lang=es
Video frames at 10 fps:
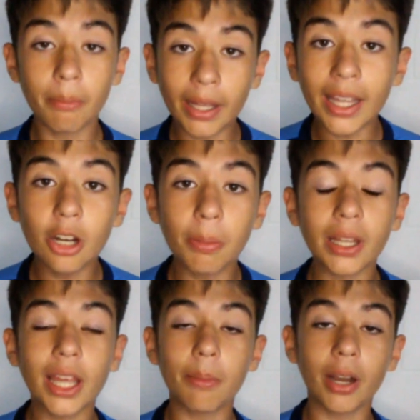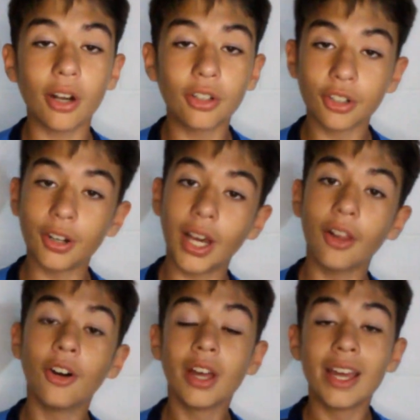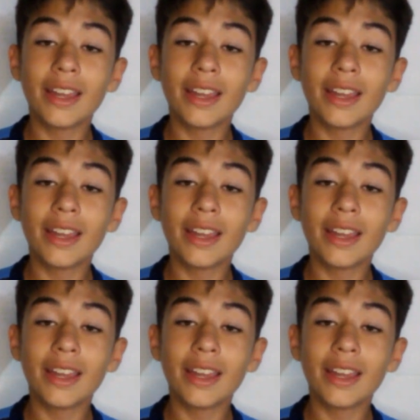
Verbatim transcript: Mané lo patea para el otro lado